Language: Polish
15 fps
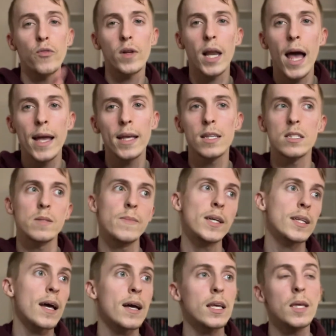wklej,
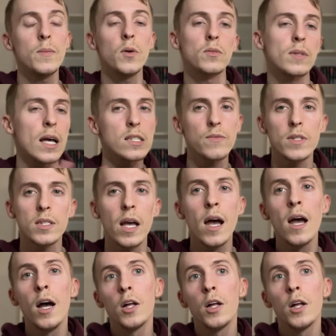zmiana imion, nazwisk,